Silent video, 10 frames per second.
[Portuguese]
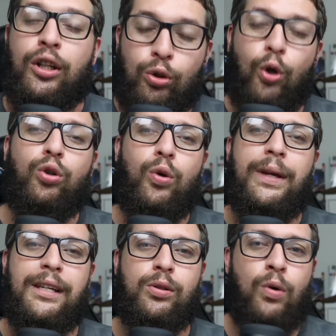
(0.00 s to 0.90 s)
Tudo
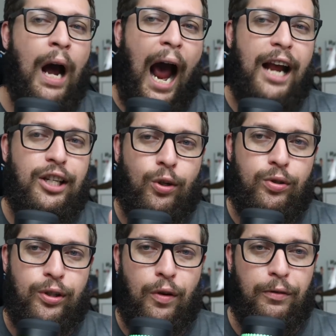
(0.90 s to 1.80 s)
isso a gente
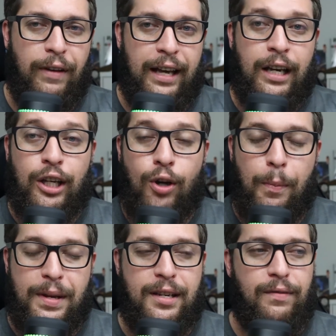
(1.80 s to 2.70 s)
conseguiu ver e
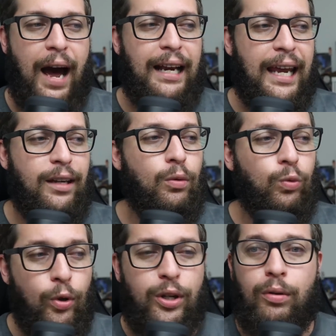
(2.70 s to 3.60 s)
observar em
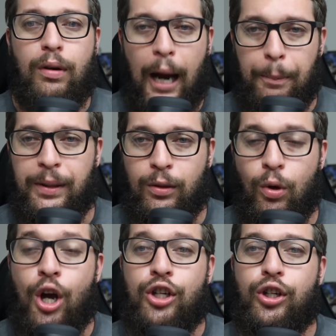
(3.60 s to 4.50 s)
um único
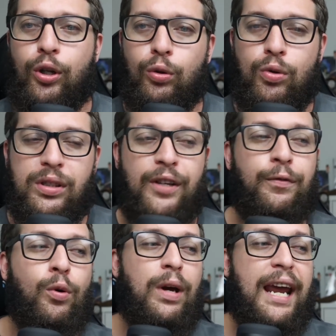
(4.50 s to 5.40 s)
capítulo de que o
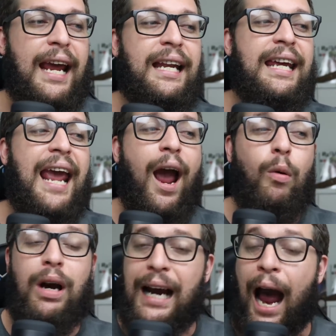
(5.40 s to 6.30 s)
Lucifero ele é
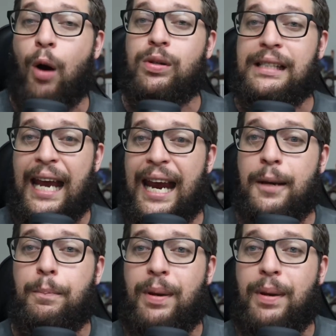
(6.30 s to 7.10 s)
o caos em